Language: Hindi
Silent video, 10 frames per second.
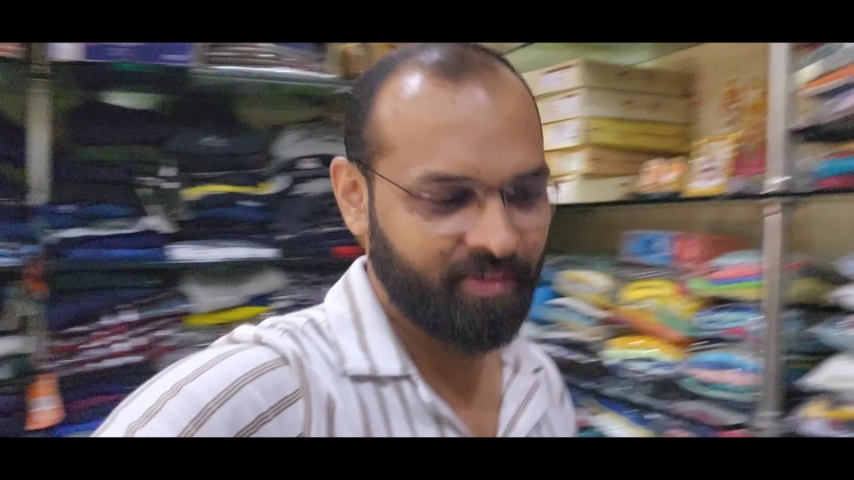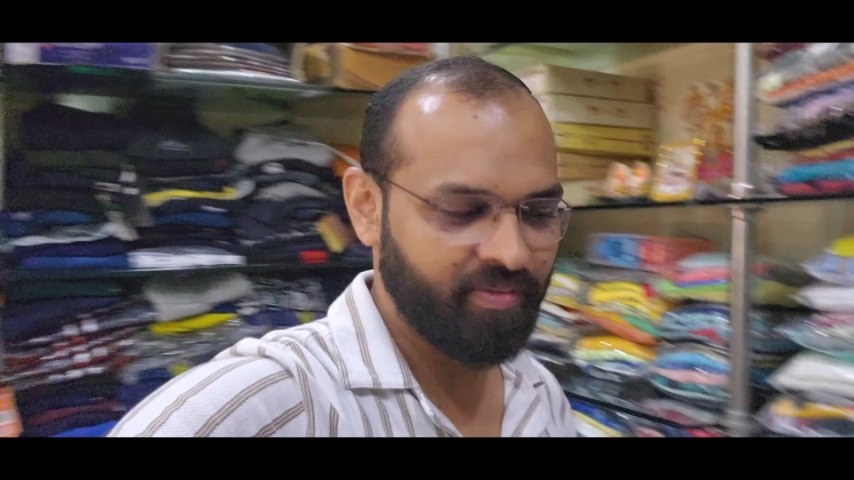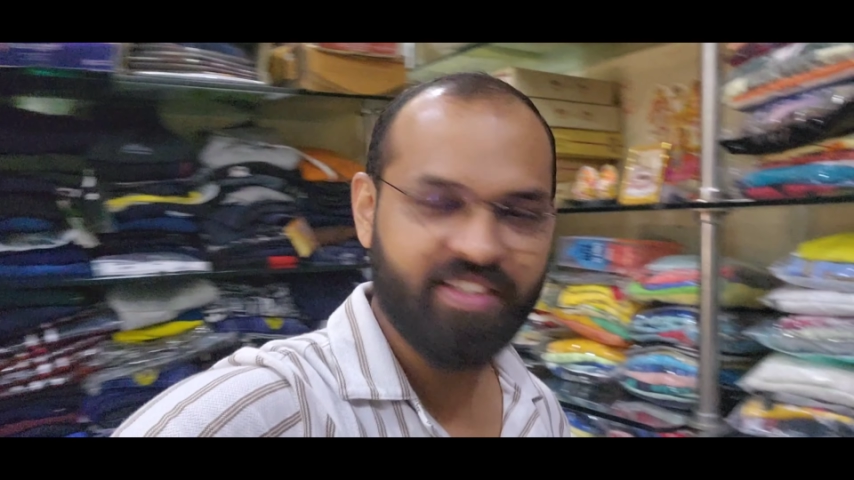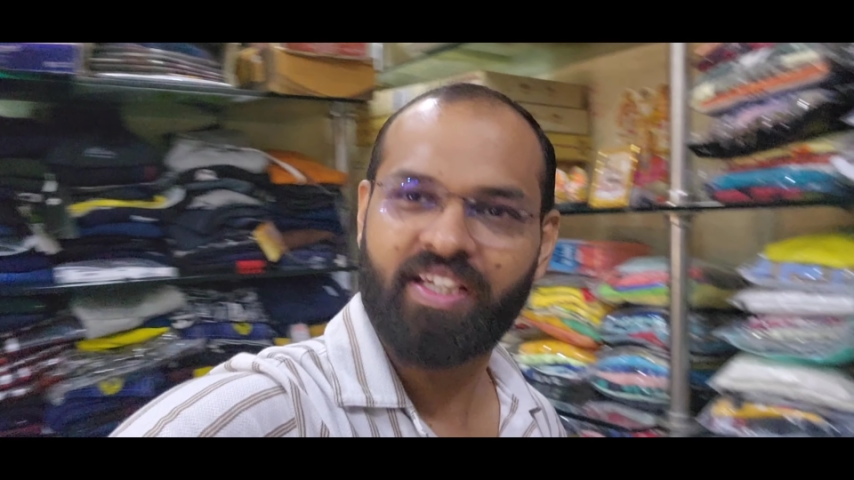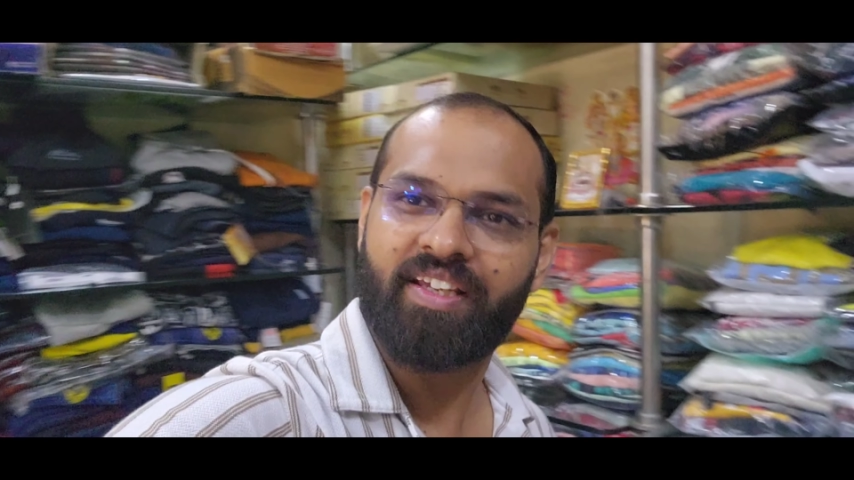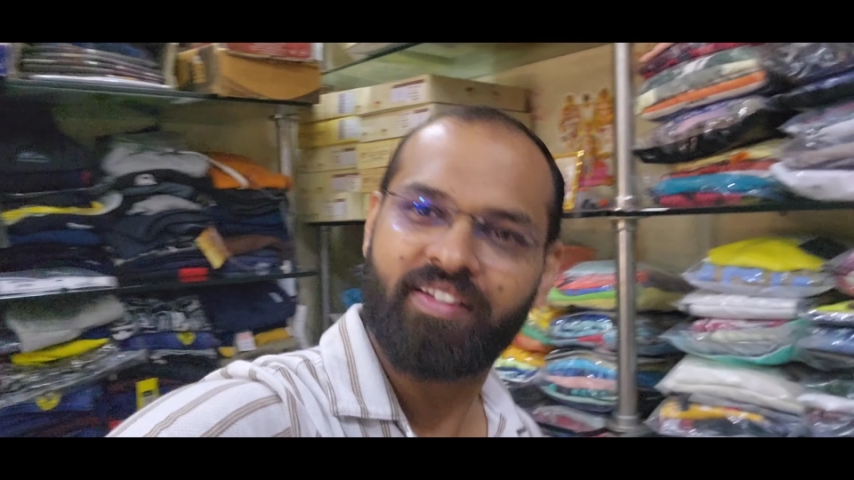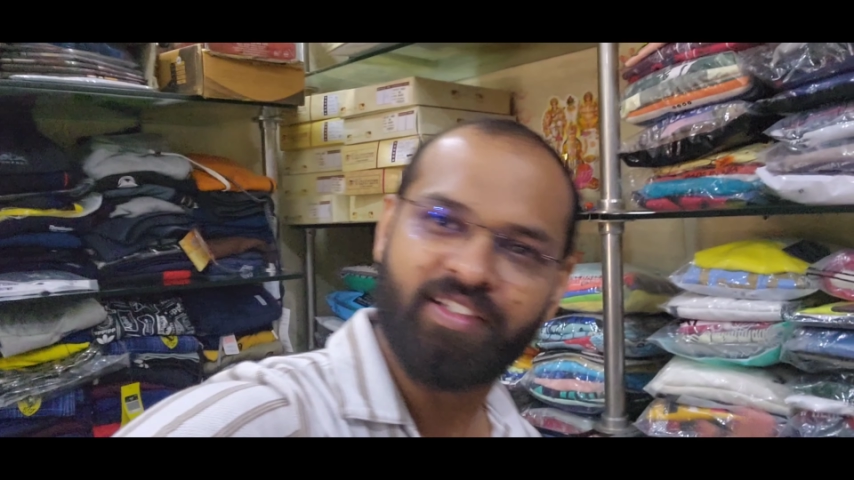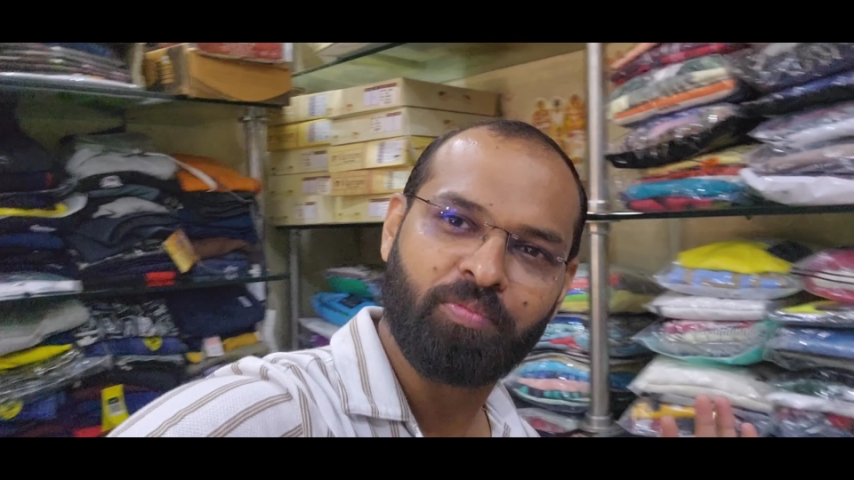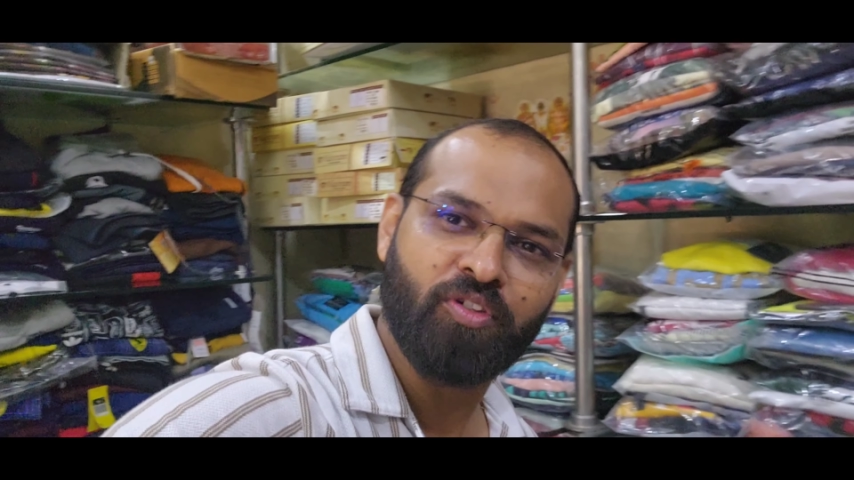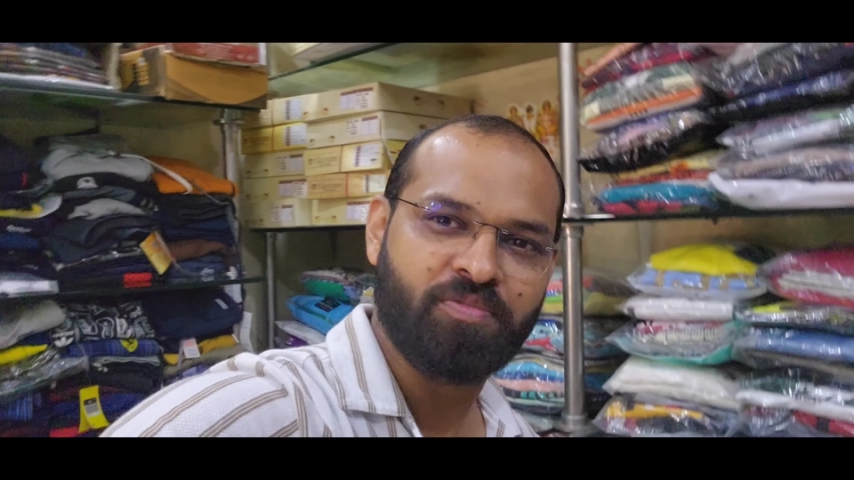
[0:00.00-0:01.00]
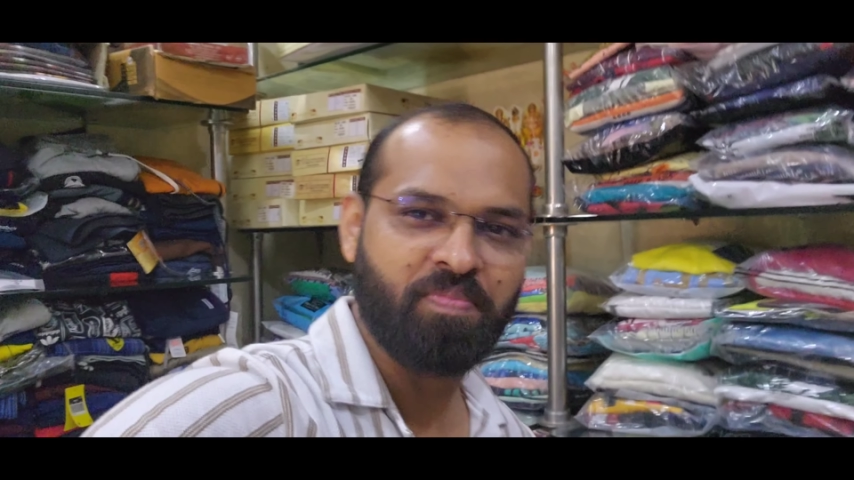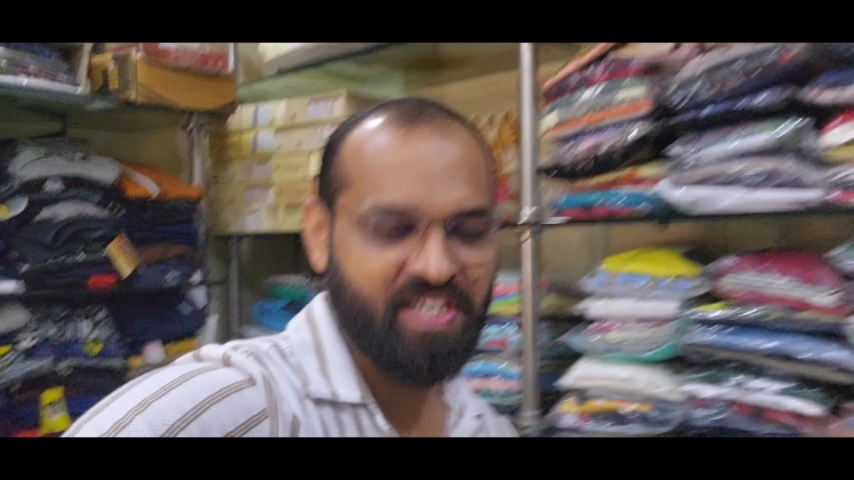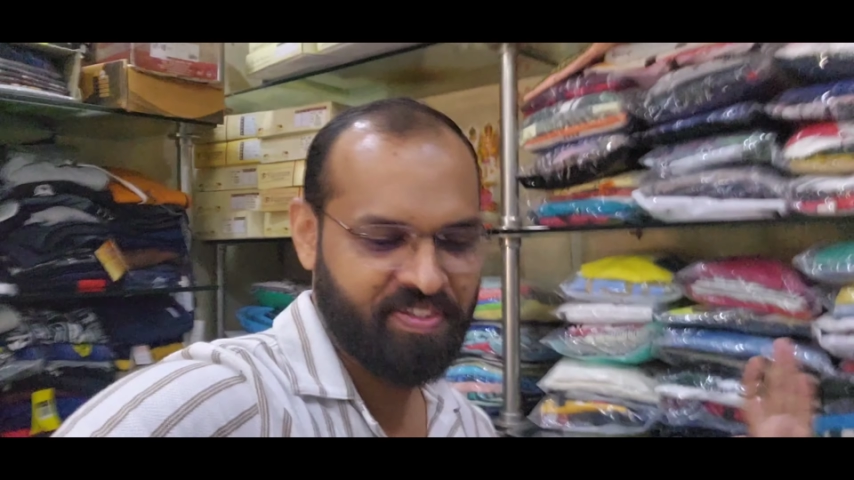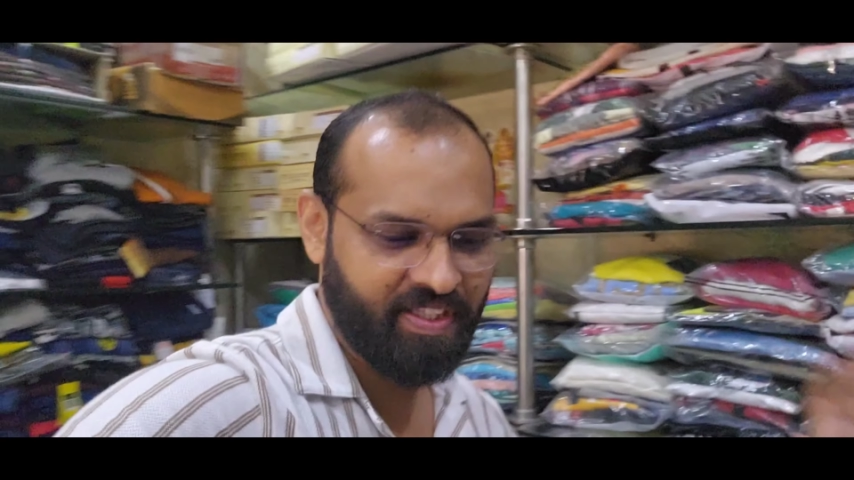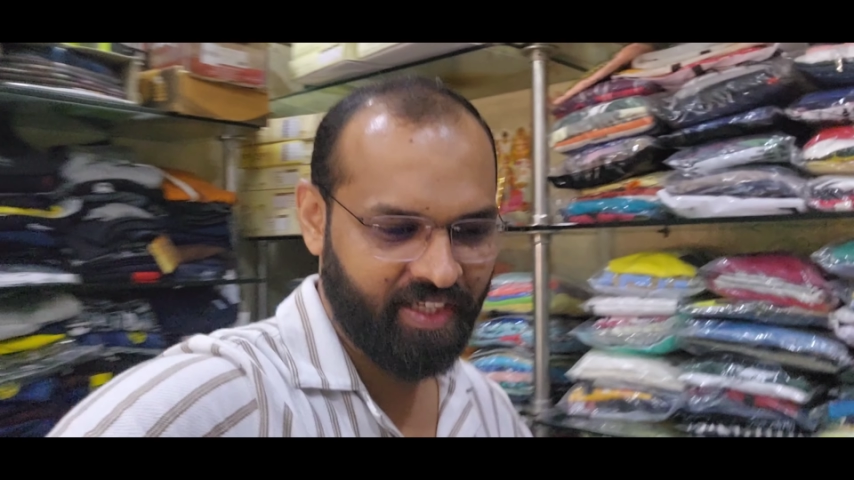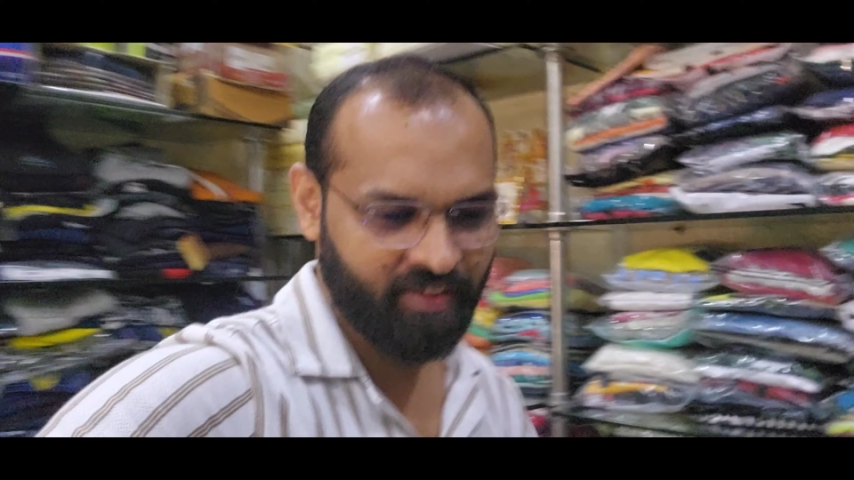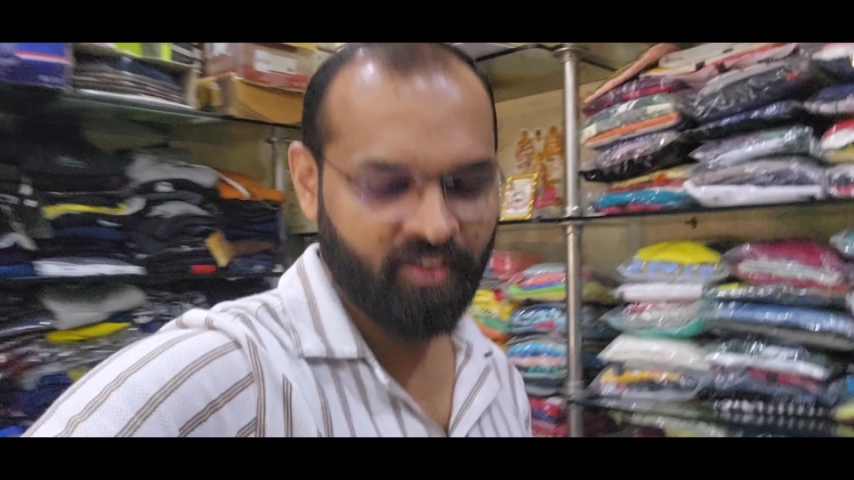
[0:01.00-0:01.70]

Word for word: वैसे सब कुछ मस्त है